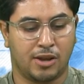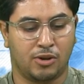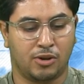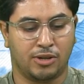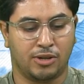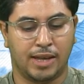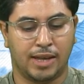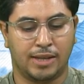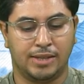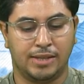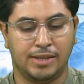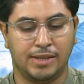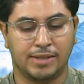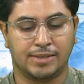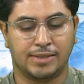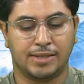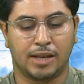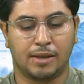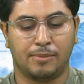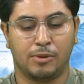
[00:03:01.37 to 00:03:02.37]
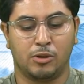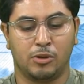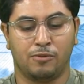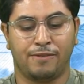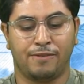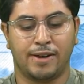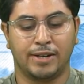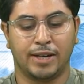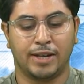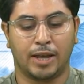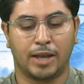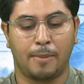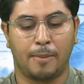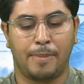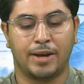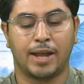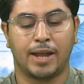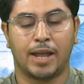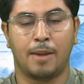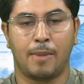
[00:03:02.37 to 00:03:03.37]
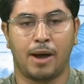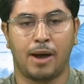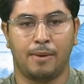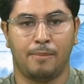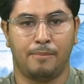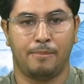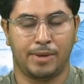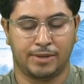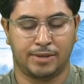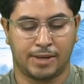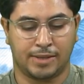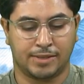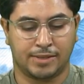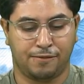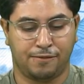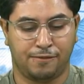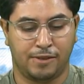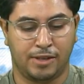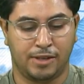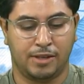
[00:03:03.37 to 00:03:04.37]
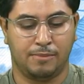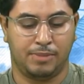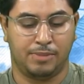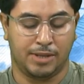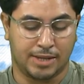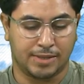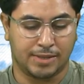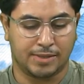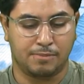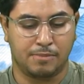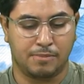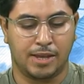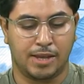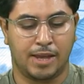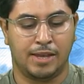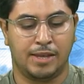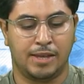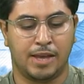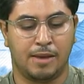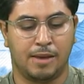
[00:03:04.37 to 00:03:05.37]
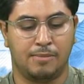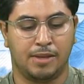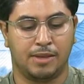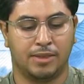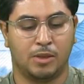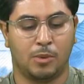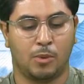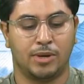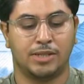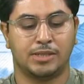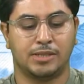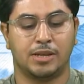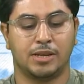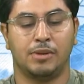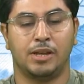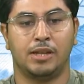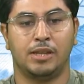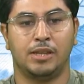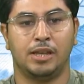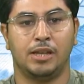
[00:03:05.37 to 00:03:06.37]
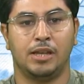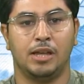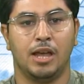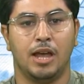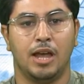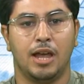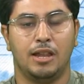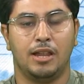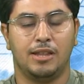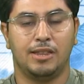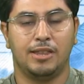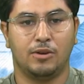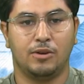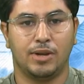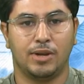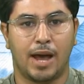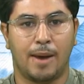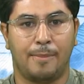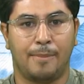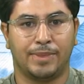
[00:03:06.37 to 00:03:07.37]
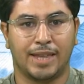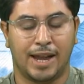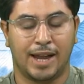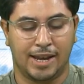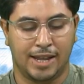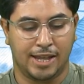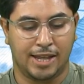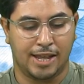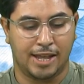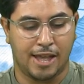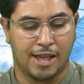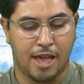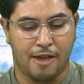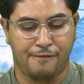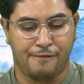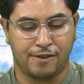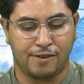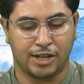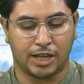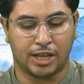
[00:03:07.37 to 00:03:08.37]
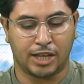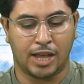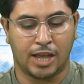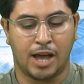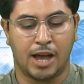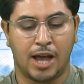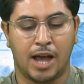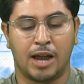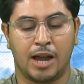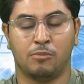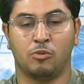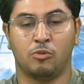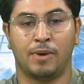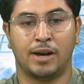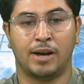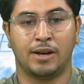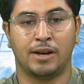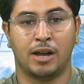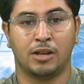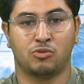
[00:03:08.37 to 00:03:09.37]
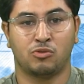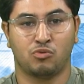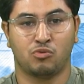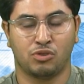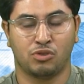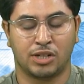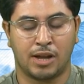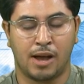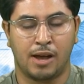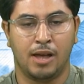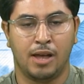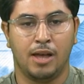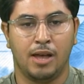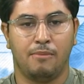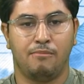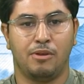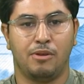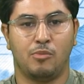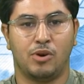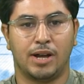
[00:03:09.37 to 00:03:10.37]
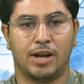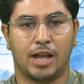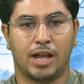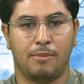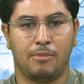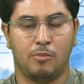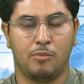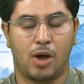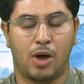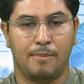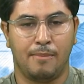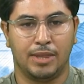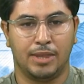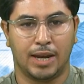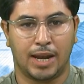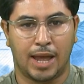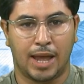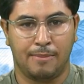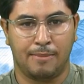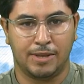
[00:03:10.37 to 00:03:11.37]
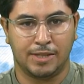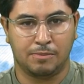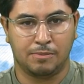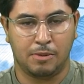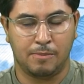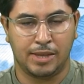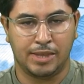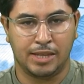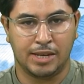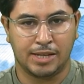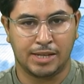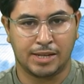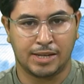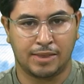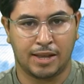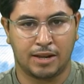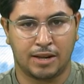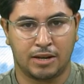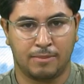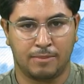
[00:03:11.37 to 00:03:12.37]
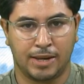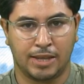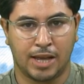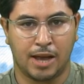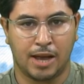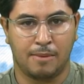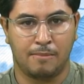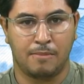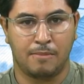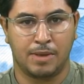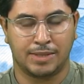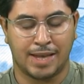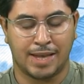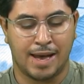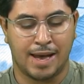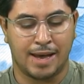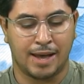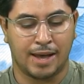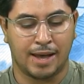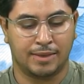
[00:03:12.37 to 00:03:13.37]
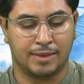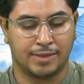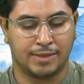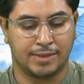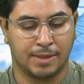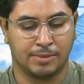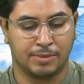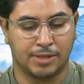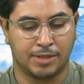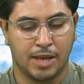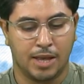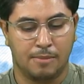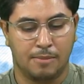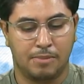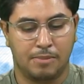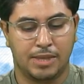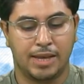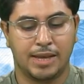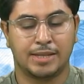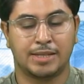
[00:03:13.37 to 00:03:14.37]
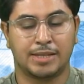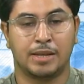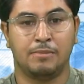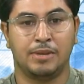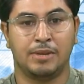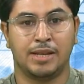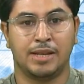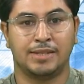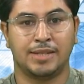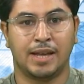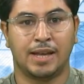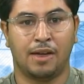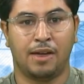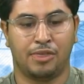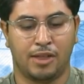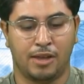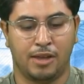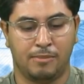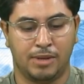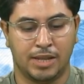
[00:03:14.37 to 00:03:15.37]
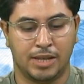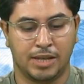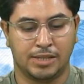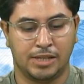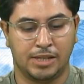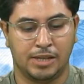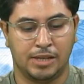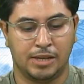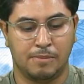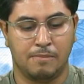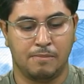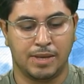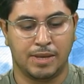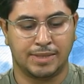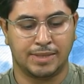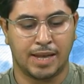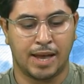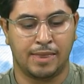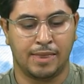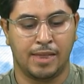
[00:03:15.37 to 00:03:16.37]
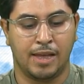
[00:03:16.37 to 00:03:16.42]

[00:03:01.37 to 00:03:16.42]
الرياضي يستقبل فريق بركما برسم إياب الدور التمهيدي لدوري أبطال إفريقيا المباراة تجرى بمركب محمد الخامس بمدينة الدار البيضاء مساء غد السبت بداية من الساعة الثامنة مساء